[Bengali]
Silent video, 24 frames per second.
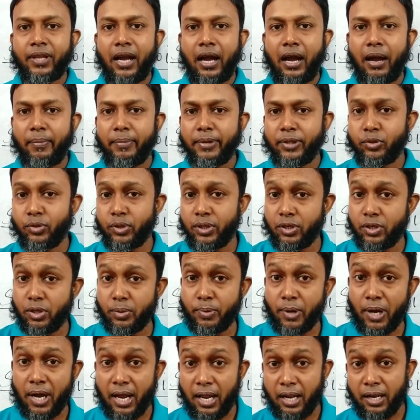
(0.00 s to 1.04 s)
আমি তৈরি করব
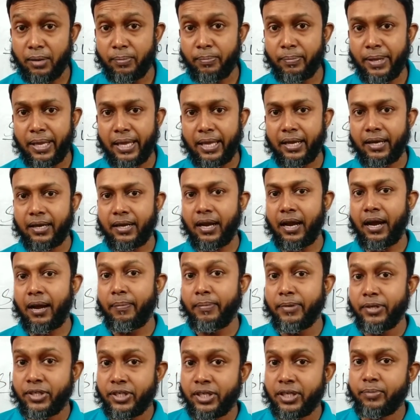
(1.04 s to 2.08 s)
আল ম্যাক
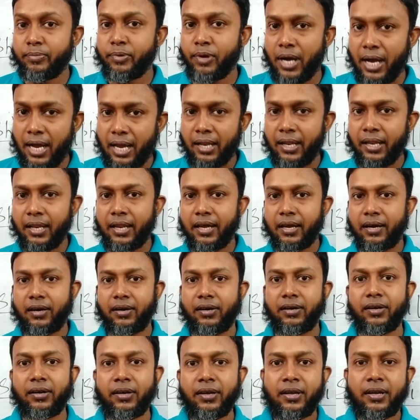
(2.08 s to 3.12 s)
আমি শিখবো আল লার্ন
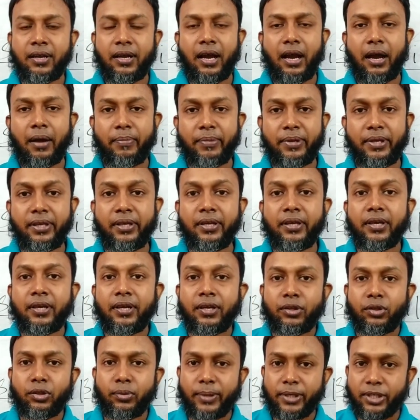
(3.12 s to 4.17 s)
আমি
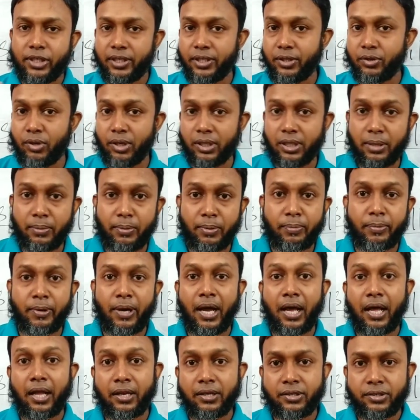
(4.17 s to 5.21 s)
তোমার সাথে কথা বলবো
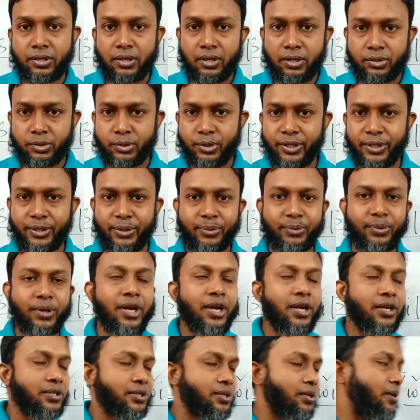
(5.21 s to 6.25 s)
আল থক টু ইউ
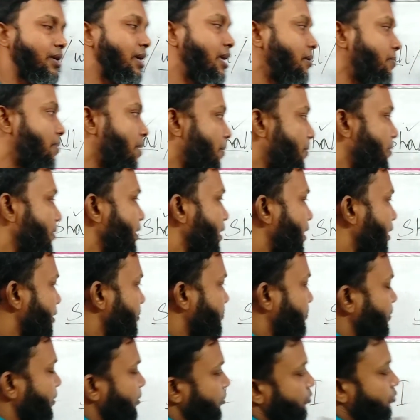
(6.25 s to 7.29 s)
সো এইভাবে আর
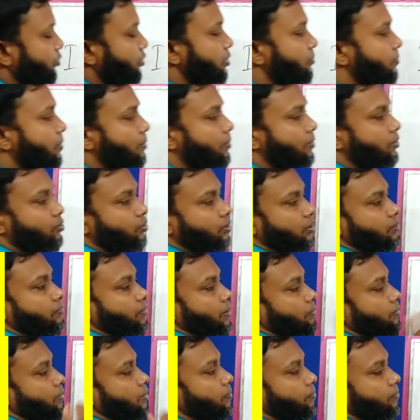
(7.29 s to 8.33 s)
পরে উইল ব্যবহার করতে
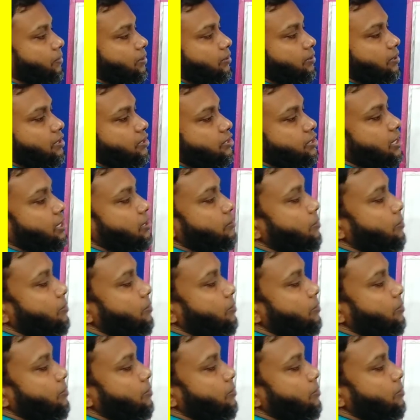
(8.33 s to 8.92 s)
পারবেন আপনারা তাহলে শ্যালের